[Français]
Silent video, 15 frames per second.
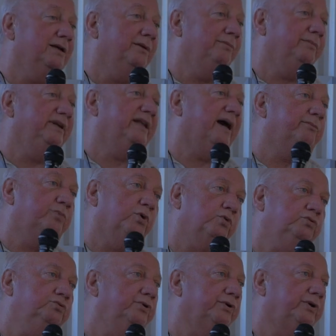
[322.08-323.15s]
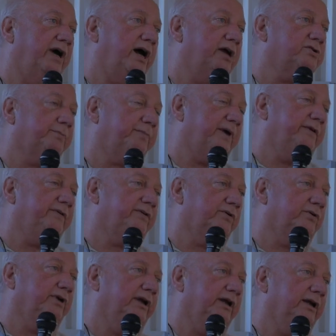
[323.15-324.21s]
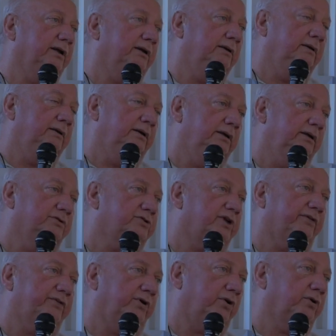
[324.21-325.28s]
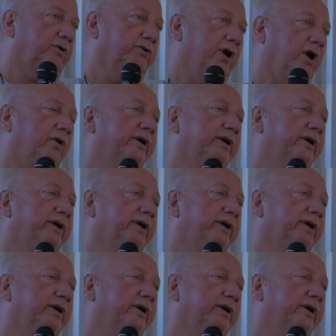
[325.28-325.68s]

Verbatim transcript: Mais dans beaucoup de cas, je pense que les chasseurs-cueilleurs ont